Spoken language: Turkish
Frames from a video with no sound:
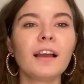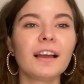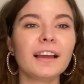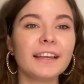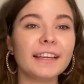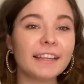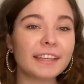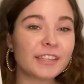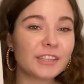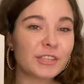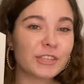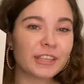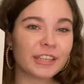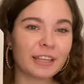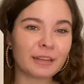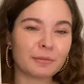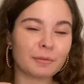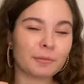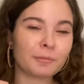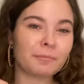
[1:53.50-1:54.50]
İkinci
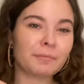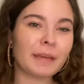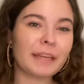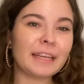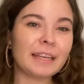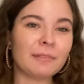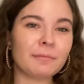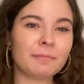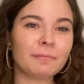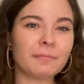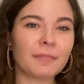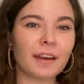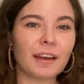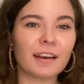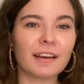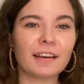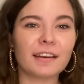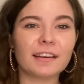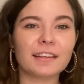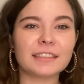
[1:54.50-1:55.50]
kitabım benim
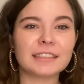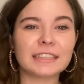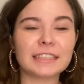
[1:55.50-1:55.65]
e,